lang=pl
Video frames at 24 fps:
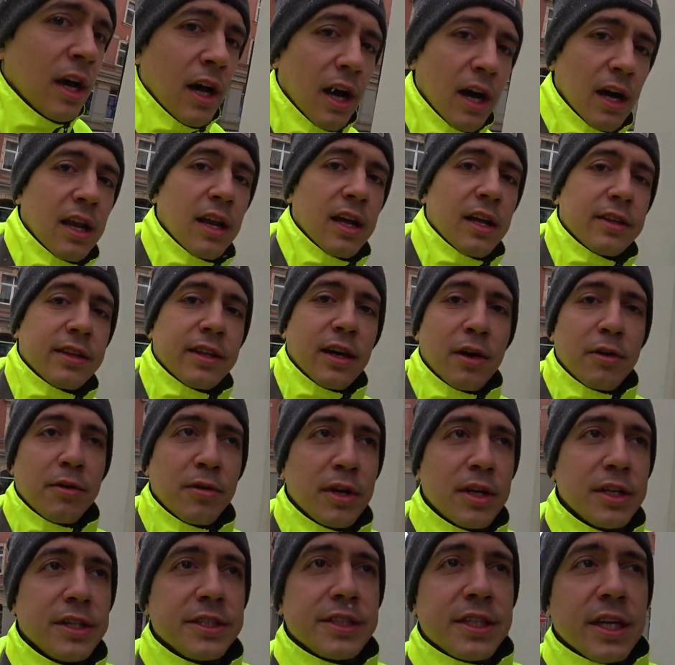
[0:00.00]
ale ta
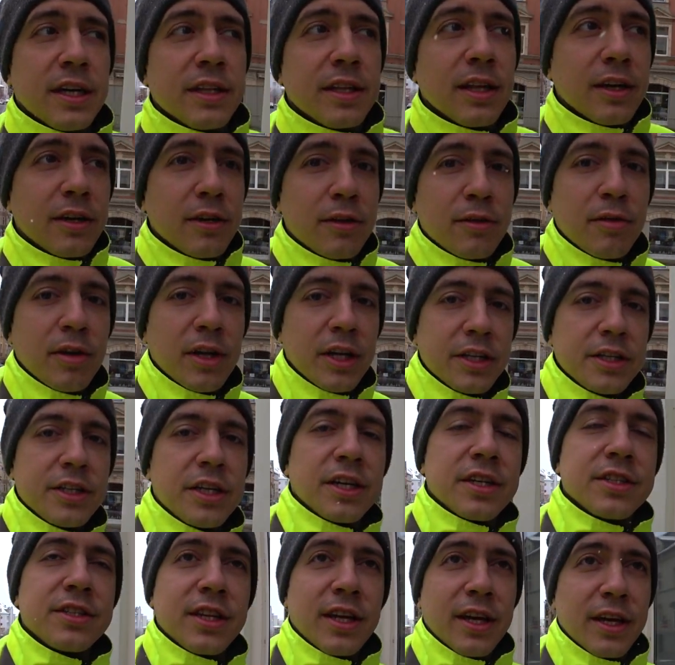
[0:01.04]
ulica, na której
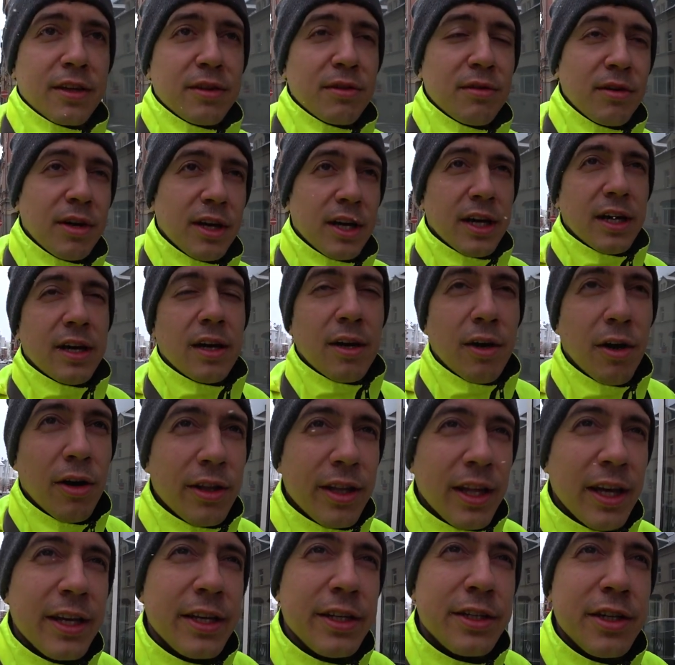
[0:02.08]
się znajduję,
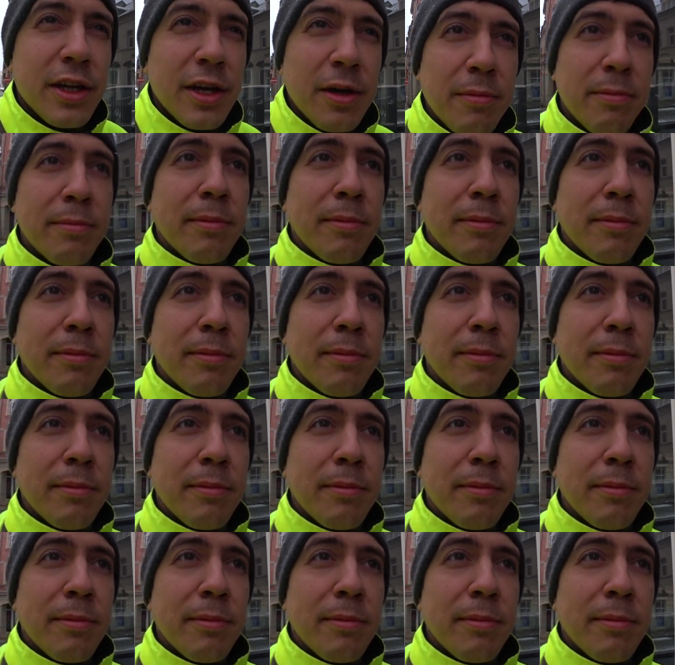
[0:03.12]
ona idzie